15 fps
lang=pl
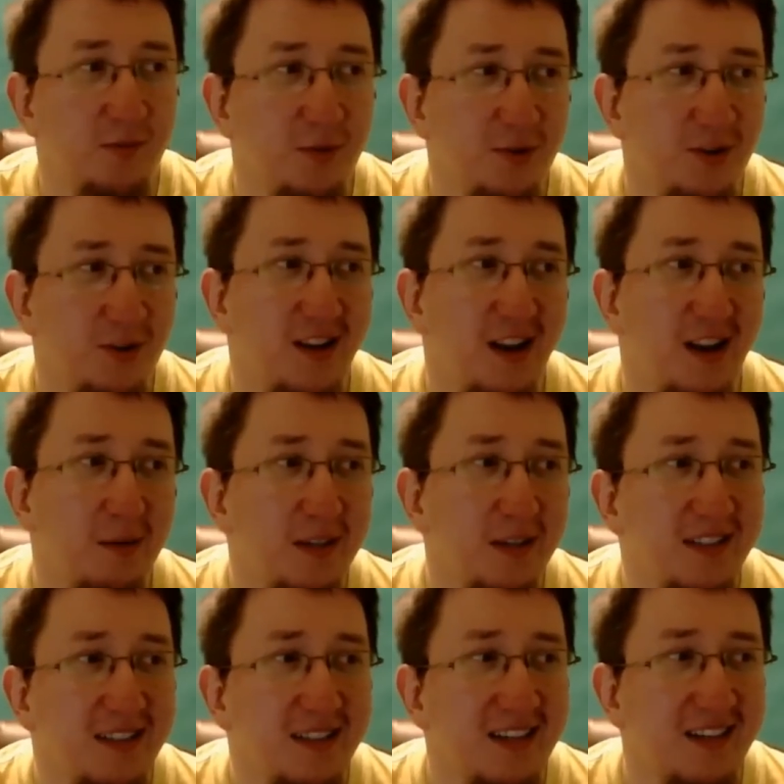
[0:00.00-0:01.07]
dość
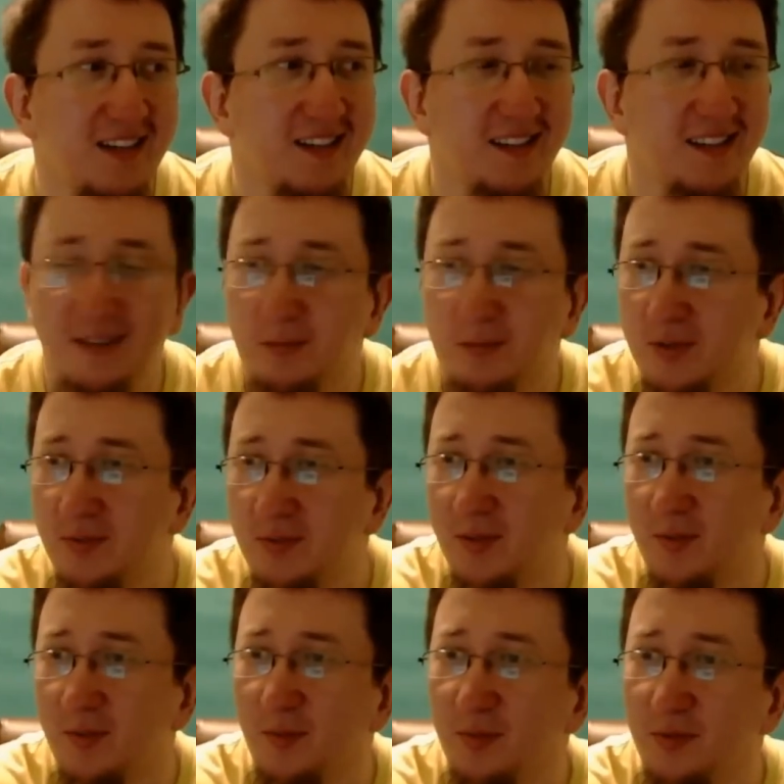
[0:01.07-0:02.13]
reklamę. Możemy
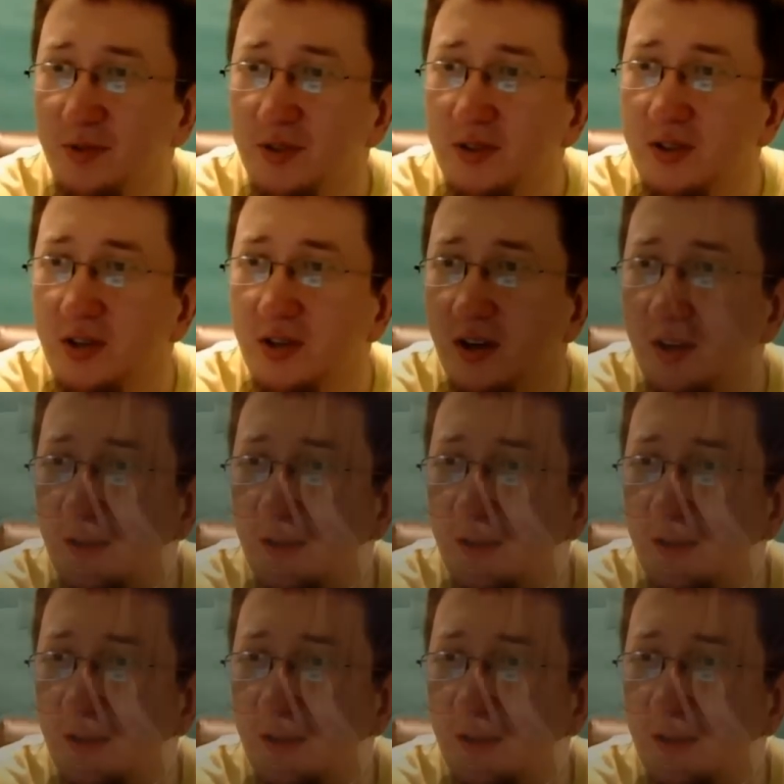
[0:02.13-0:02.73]
sobie ją puścić. Oh,